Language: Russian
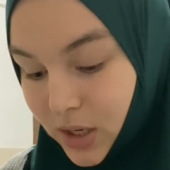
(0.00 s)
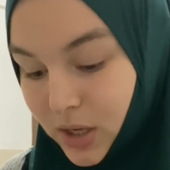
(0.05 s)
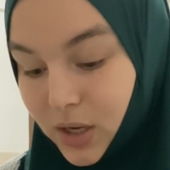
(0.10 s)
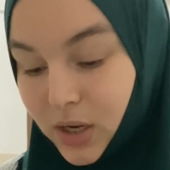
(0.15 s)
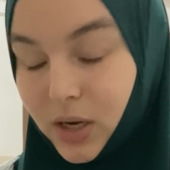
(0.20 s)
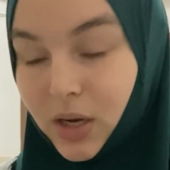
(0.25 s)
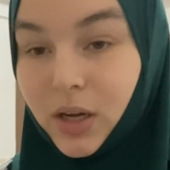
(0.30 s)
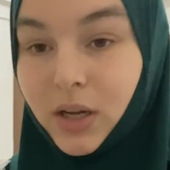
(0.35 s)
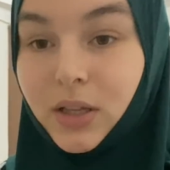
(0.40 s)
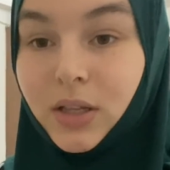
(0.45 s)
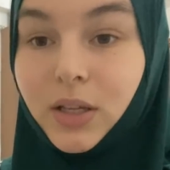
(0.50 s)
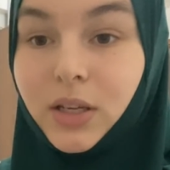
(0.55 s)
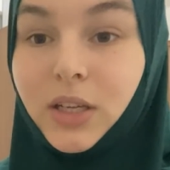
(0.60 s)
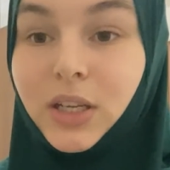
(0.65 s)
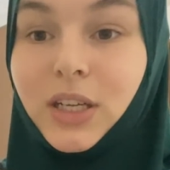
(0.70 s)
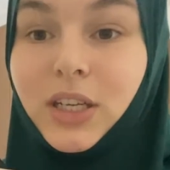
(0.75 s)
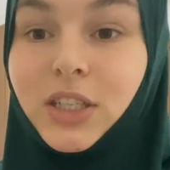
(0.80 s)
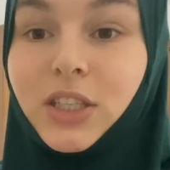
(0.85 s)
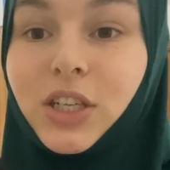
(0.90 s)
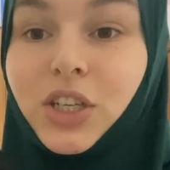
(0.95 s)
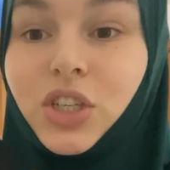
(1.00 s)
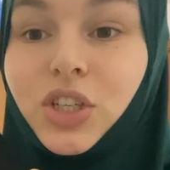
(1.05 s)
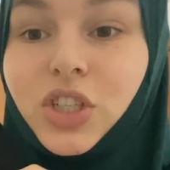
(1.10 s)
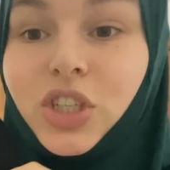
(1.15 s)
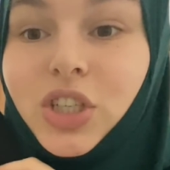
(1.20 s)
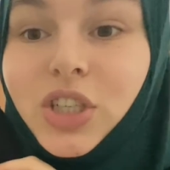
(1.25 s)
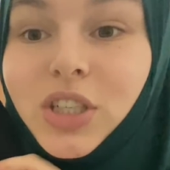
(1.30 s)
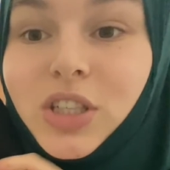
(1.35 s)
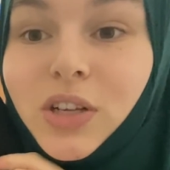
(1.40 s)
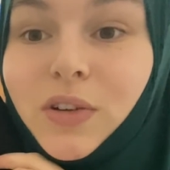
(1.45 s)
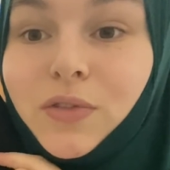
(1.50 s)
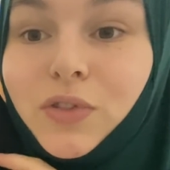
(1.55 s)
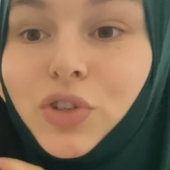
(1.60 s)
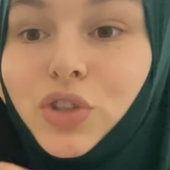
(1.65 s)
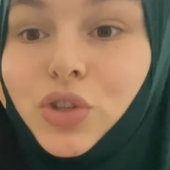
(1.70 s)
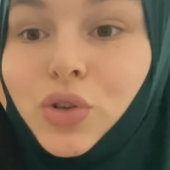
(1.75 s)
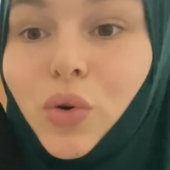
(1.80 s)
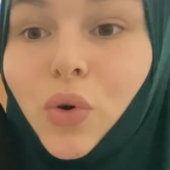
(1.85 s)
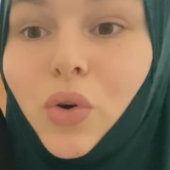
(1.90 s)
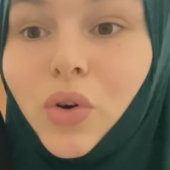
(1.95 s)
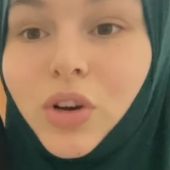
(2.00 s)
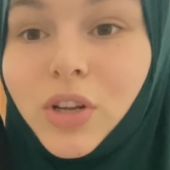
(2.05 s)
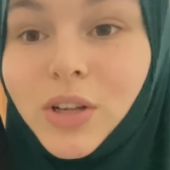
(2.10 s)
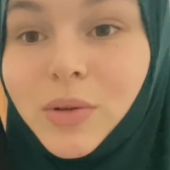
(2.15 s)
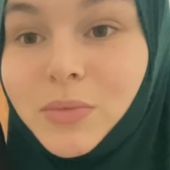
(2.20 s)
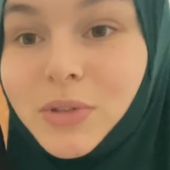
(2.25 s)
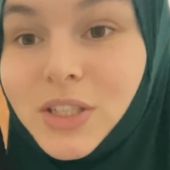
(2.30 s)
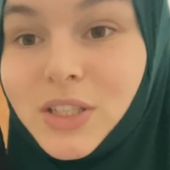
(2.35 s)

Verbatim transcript: а, есть даже чисто в черном